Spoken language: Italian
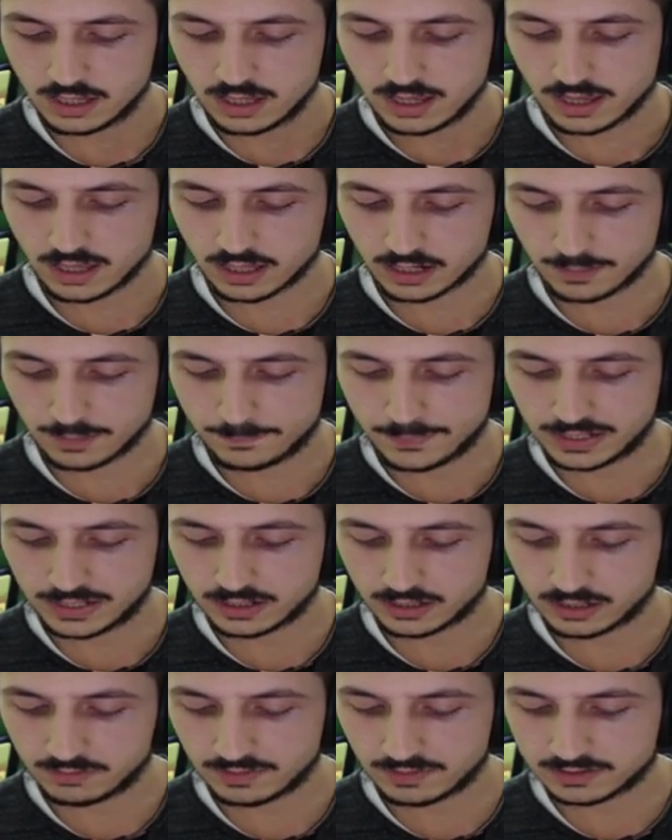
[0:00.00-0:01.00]
Era appena
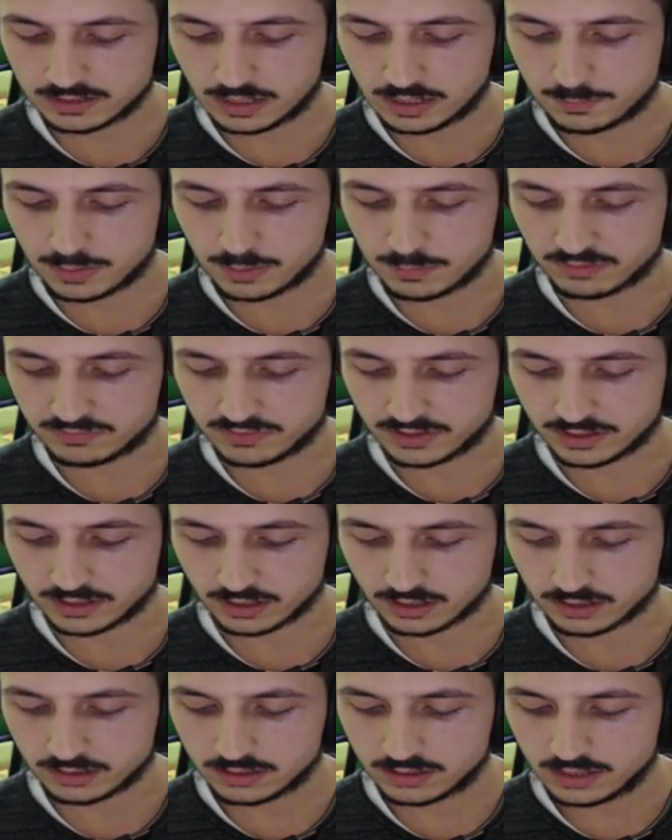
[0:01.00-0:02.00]
arrivata la
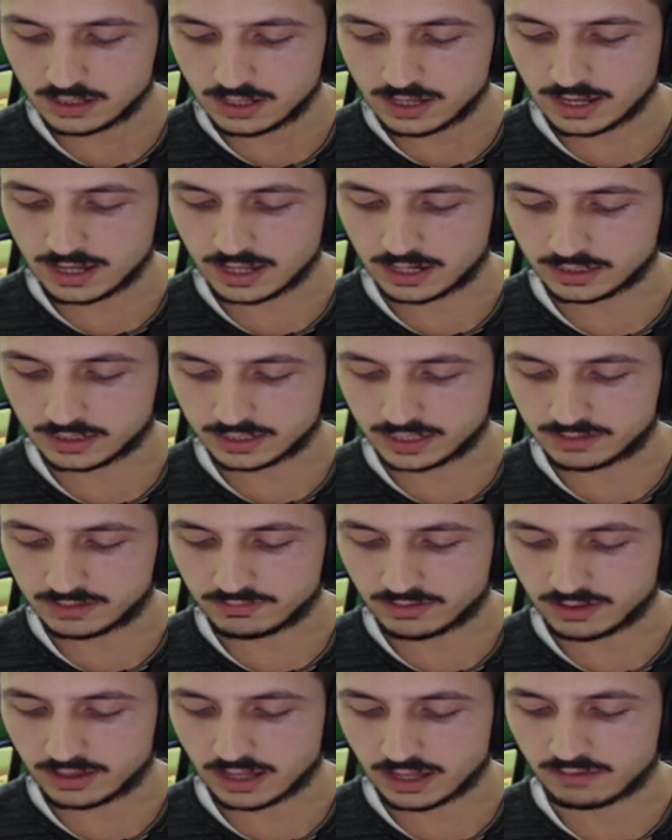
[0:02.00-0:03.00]
primavera e la
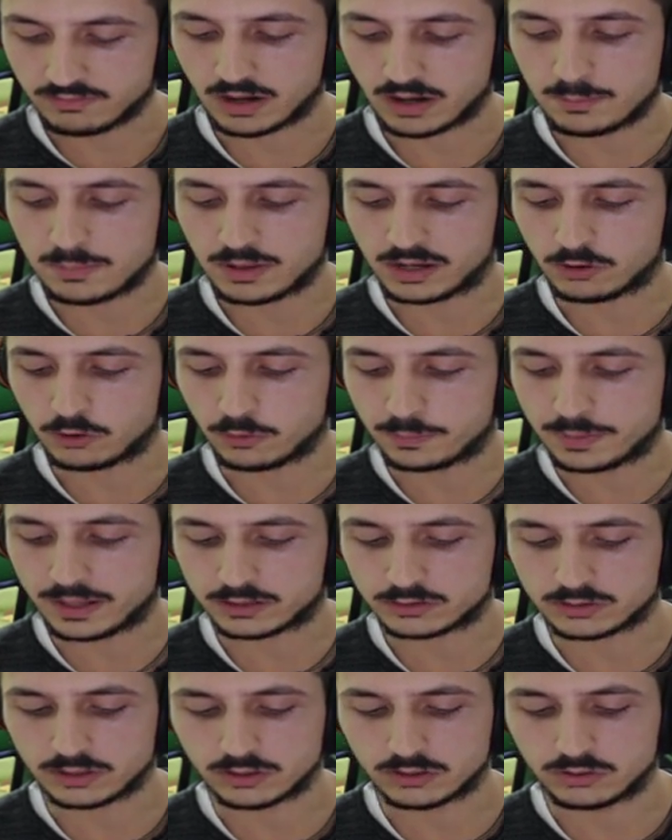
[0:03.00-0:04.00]
neve avrebbe
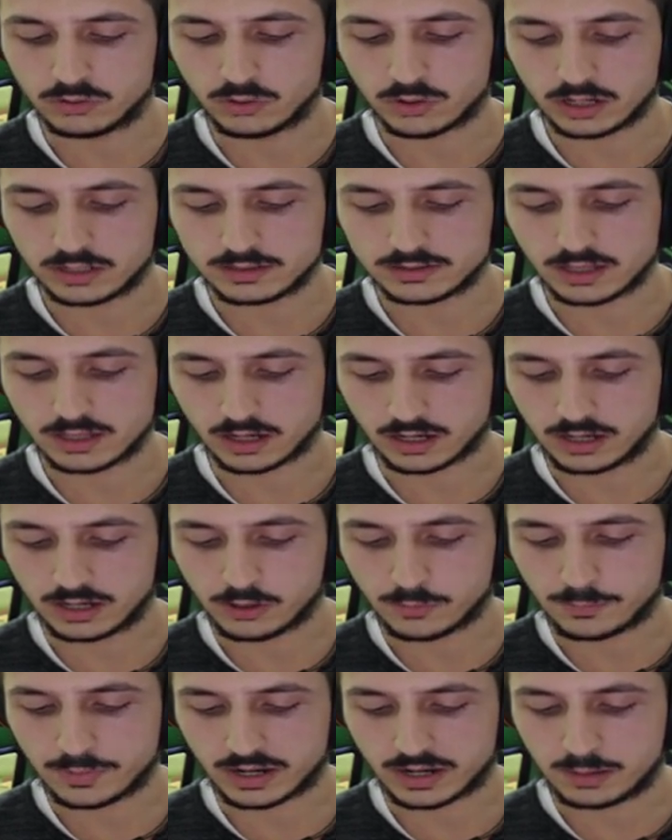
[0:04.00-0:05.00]
ricoperto ancora il
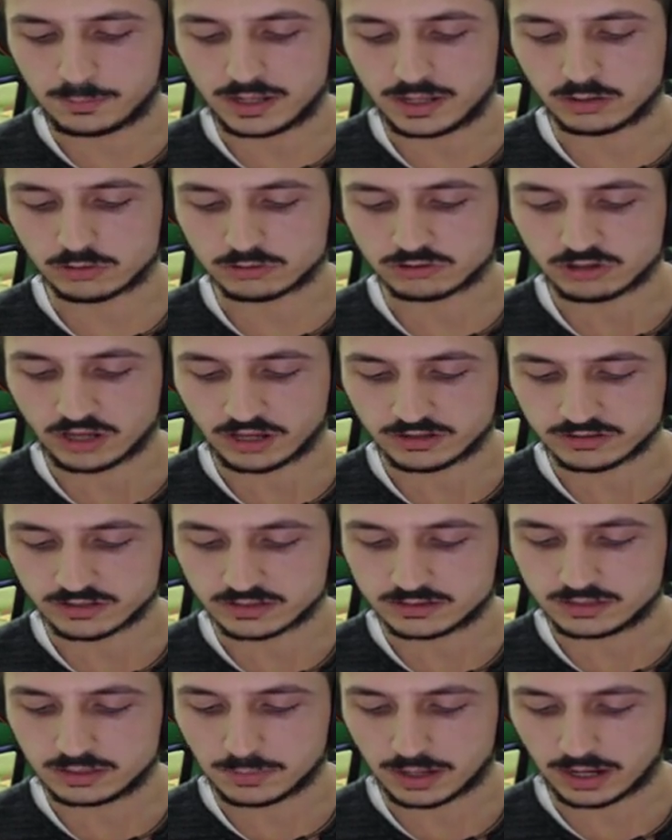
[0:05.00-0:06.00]
terreno per almeno sei
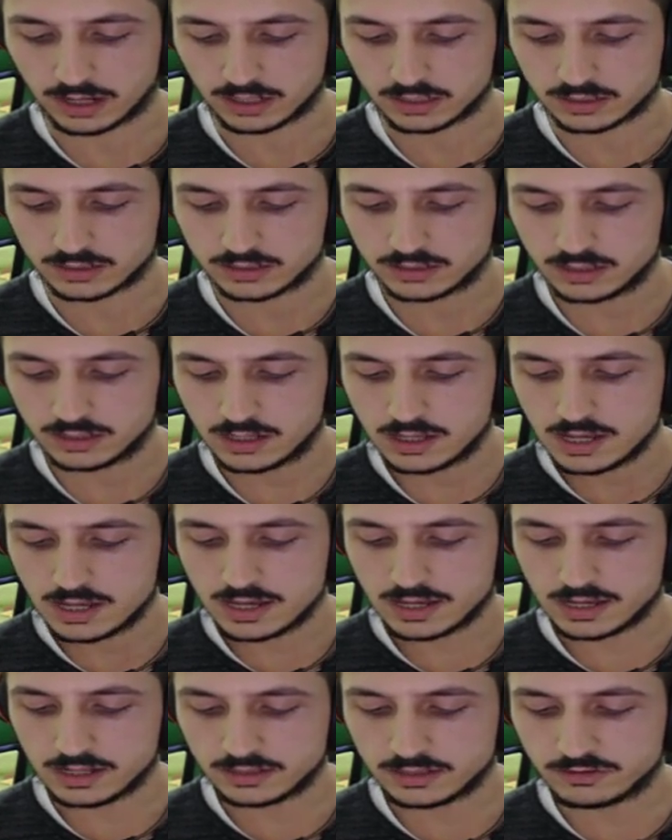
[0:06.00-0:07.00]
settimane.
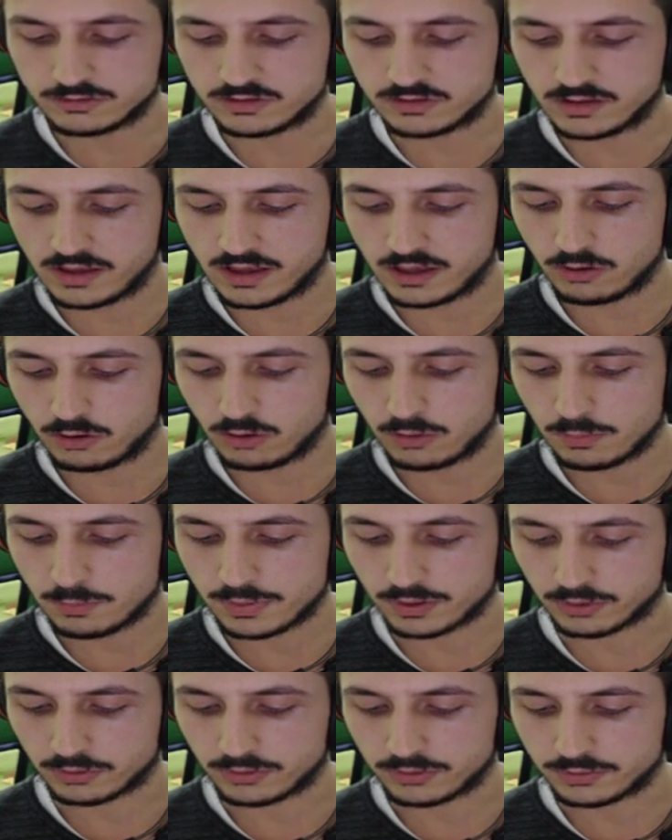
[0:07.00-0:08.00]
Il disgelo
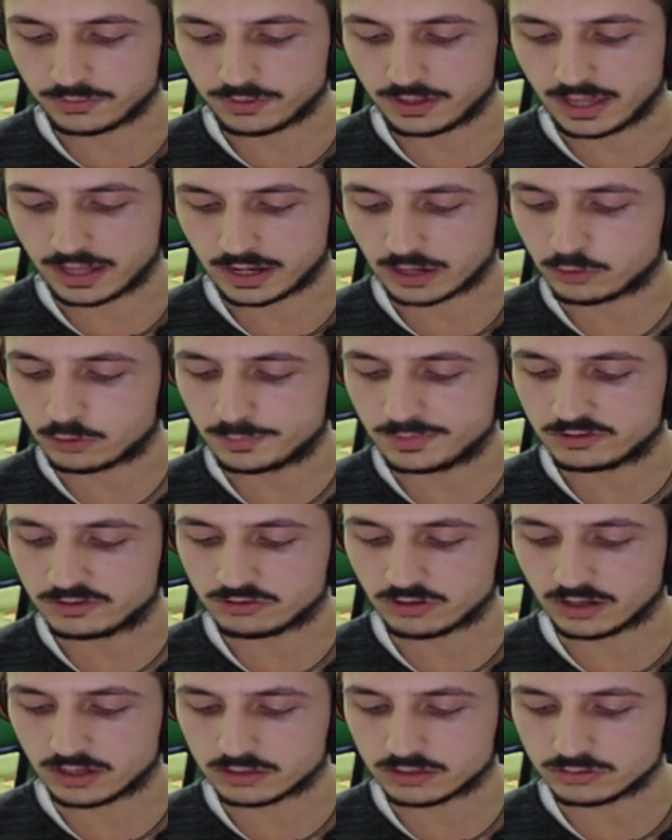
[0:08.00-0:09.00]
però era
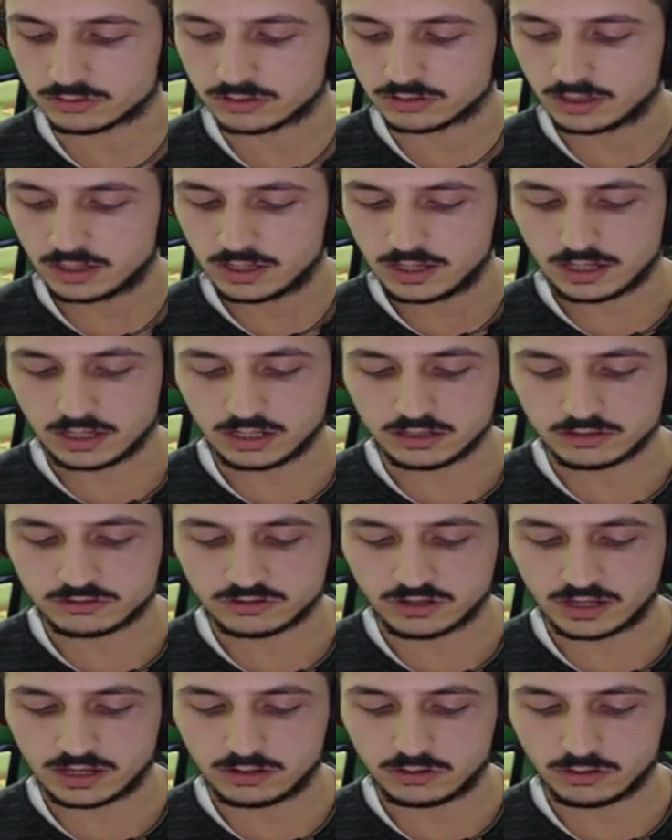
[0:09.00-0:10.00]
cominciato. Il
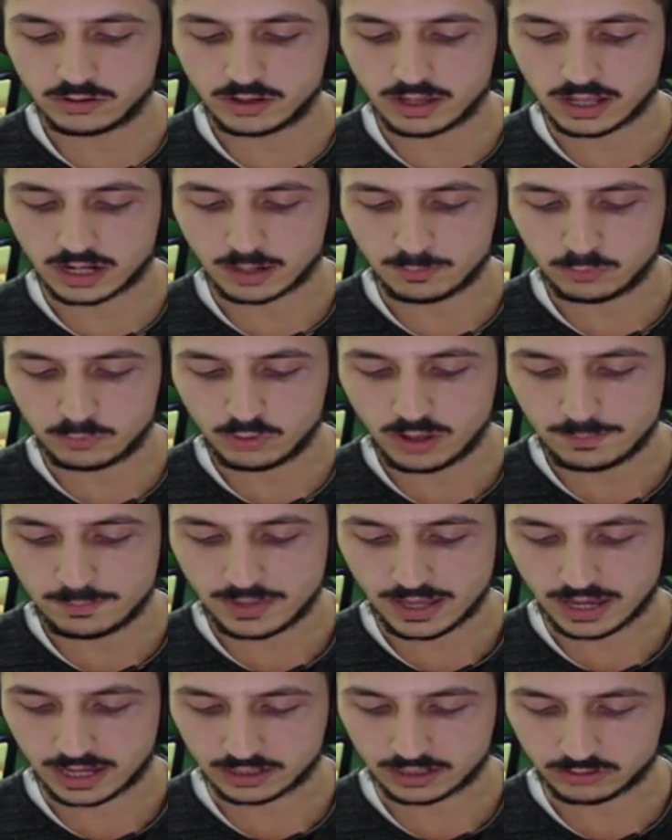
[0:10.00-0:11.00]
cielo era blu e
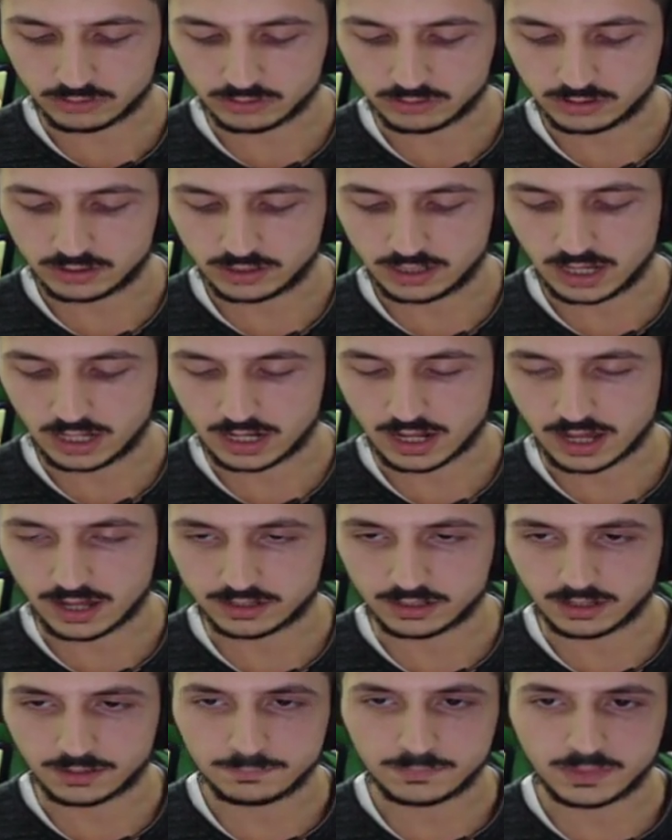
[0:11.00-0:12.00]
bianco e
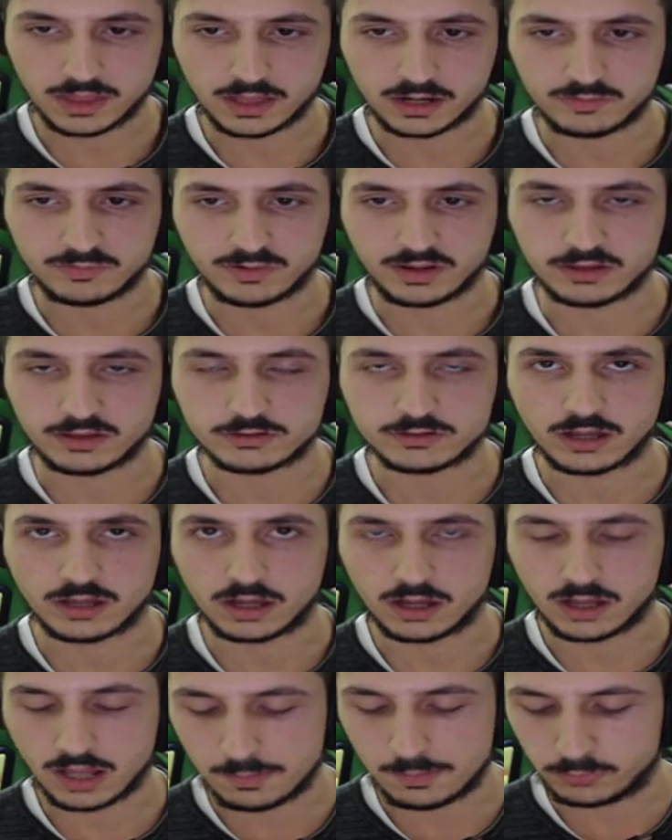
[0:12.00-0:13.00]
l'aria era fresca
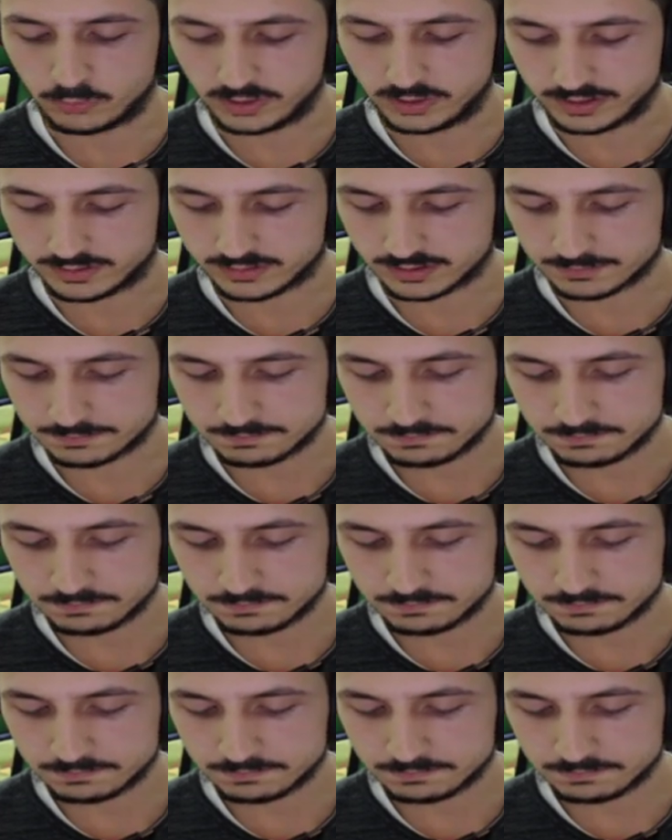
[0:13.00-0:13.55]
e pulita.